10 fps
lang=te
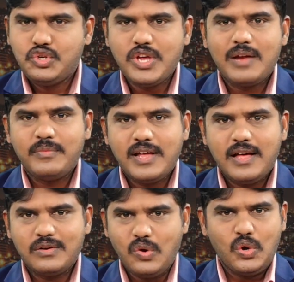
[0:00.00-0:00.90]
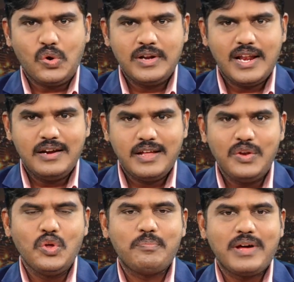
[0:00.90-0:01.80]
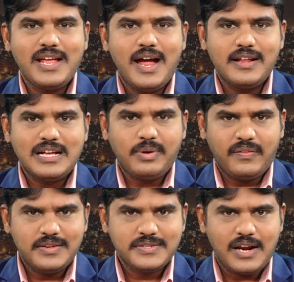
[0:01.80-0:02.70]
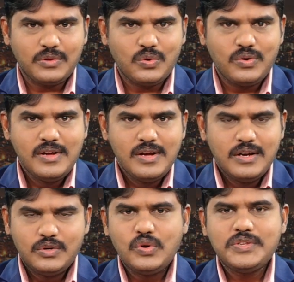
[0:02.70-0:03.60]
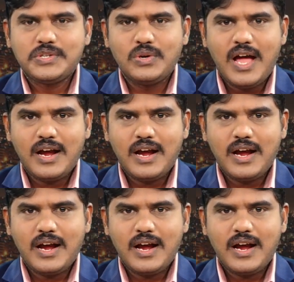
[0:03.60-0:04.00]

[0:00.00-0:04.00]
చార్మినార్ గోల్కొండ లాంటి ఎన్నో పర్యాటక ప్రదేశాలతో టూరిస్టులను